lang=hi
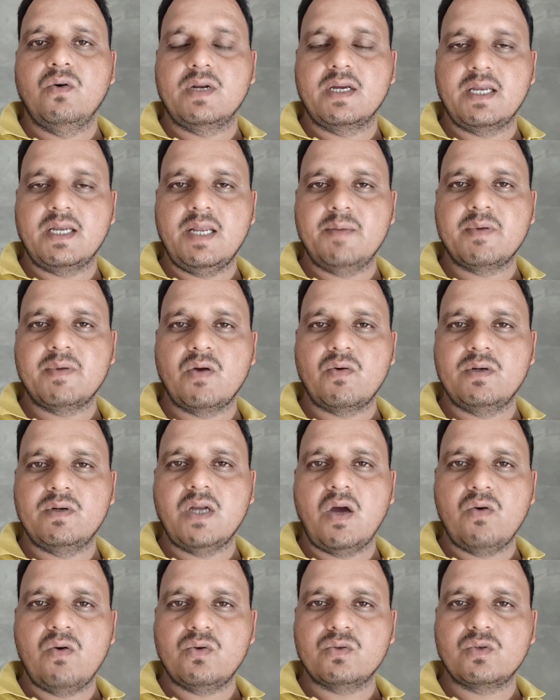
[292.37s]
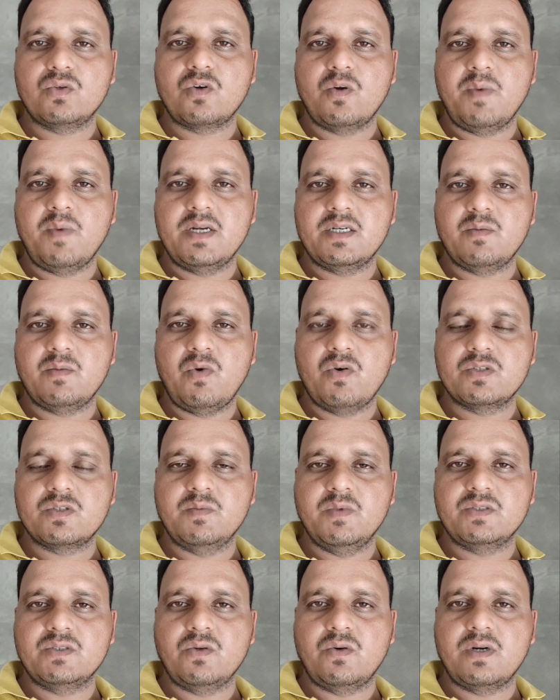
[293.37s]
और अगर आपका कोई डाउट हो तो कमेंट
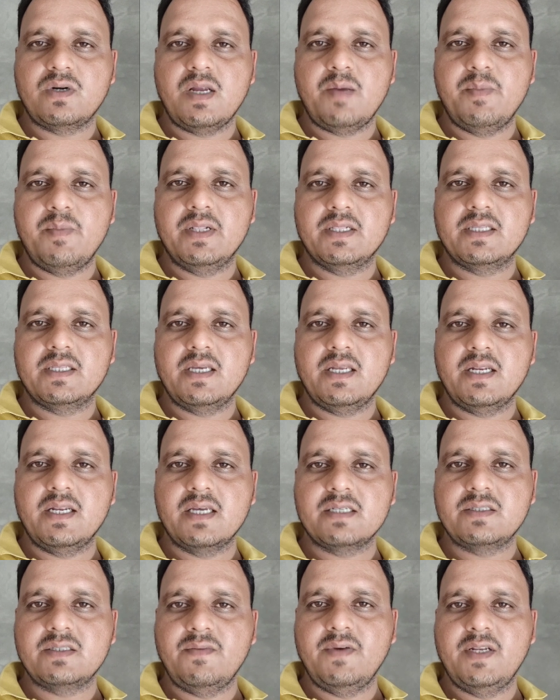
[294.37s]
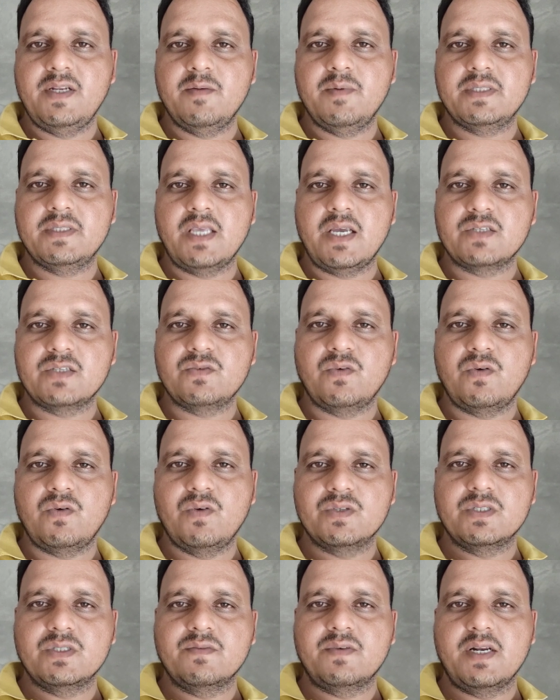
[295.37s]
बॉक्स में छोड़ना मिलते हैं नेक्स्ट वीडियो में थैंक्स फॉर
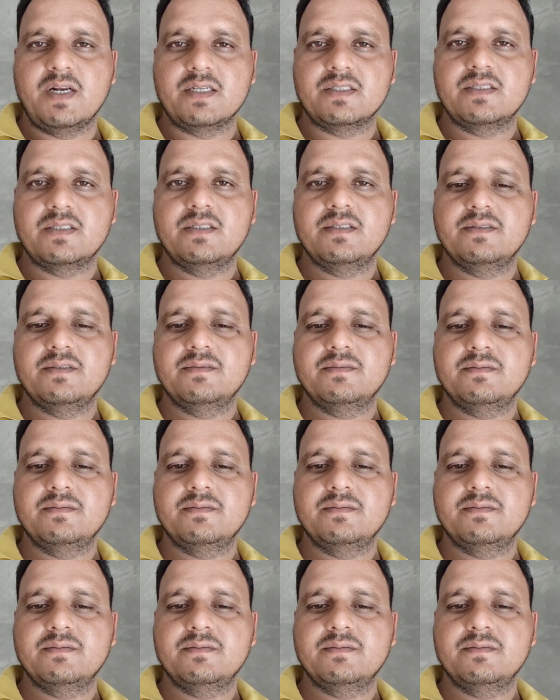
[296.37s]
वॉचिंग फ्रेंड्स